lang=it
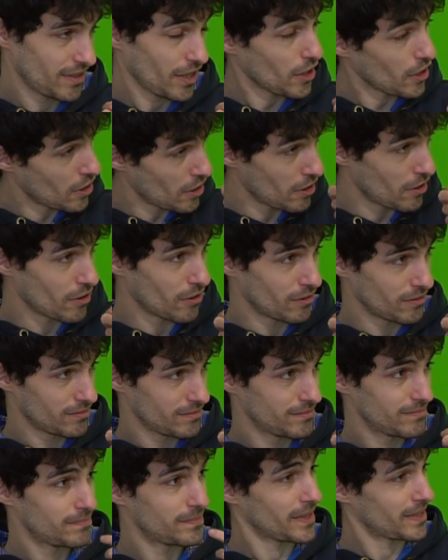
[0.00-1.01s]
Io,
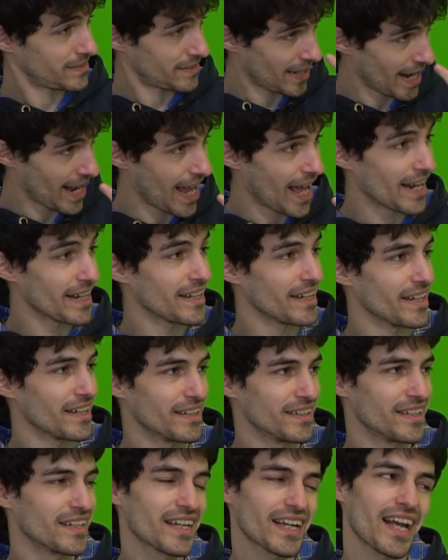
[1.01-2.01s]
per tre anni.
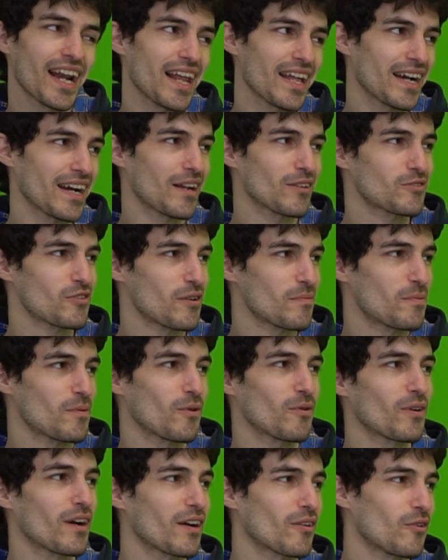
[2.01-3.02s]
Che la relazione più
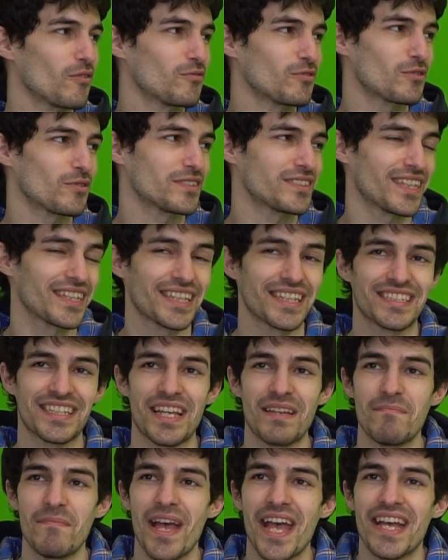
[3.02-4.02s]
lunga che ho avuto è stata
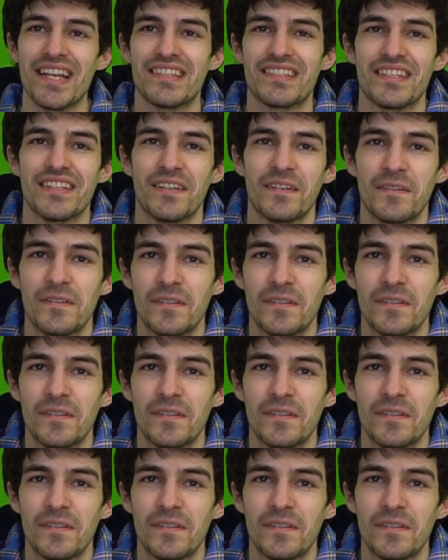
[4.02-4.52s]
sei mesi.